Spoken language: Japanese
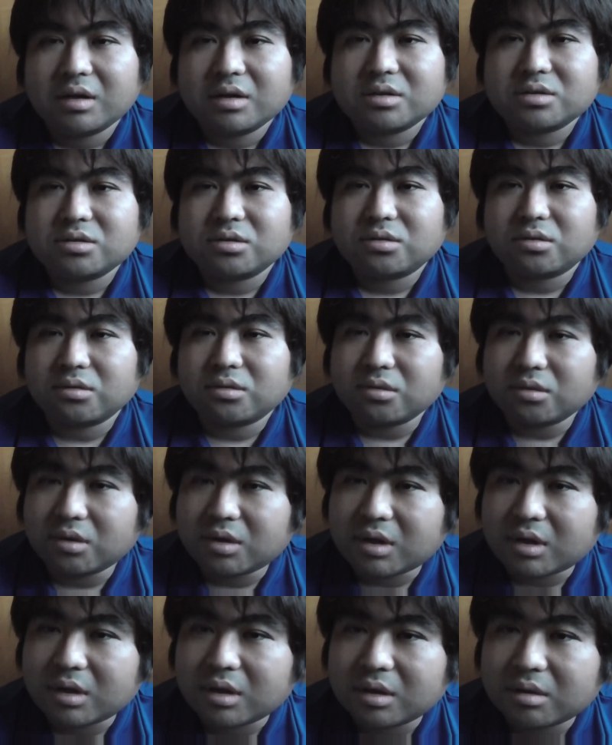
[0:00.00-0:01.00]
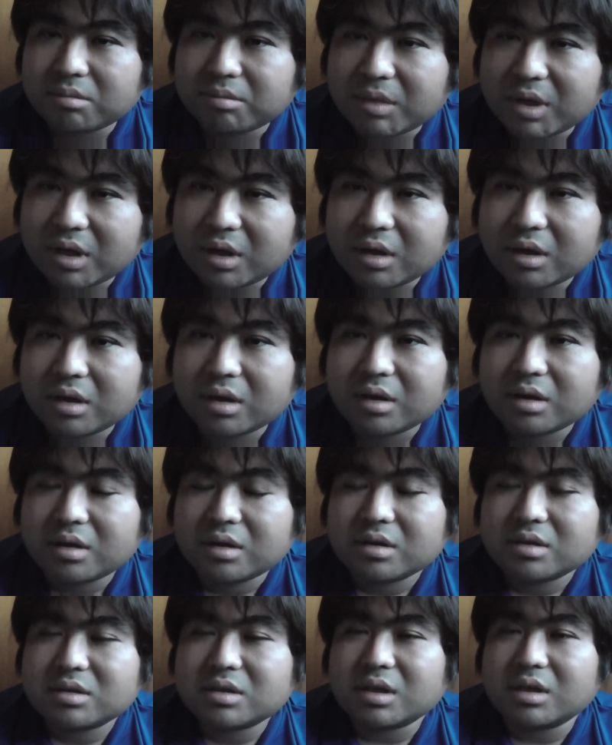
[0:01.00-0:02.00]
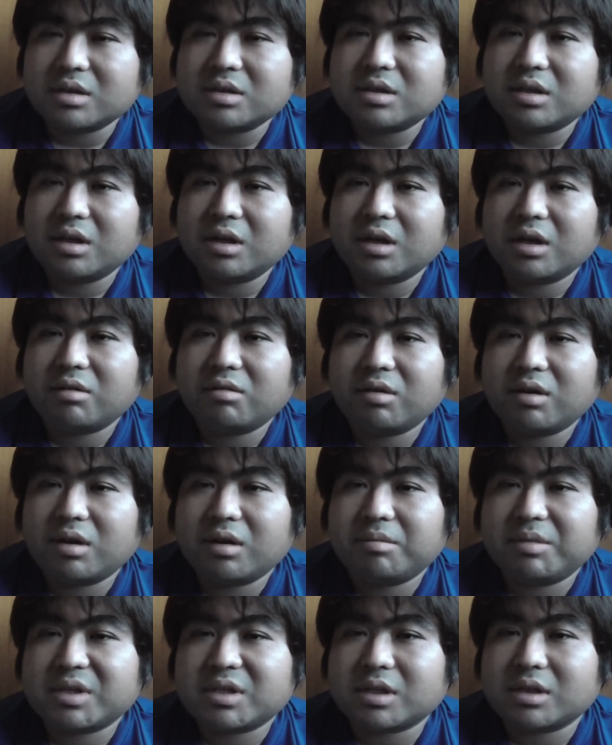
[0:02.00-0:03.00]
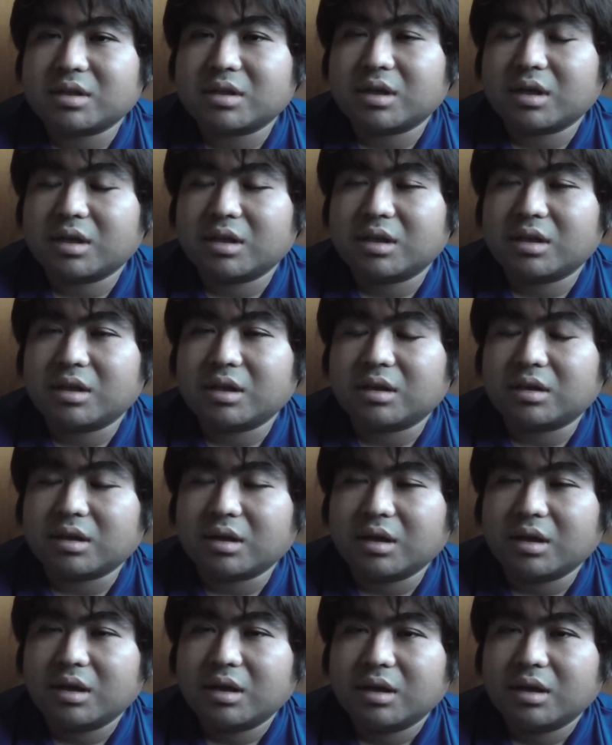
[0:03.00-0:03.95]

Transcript: ちょっとまあ賛成派は、まあ、賛成派で大体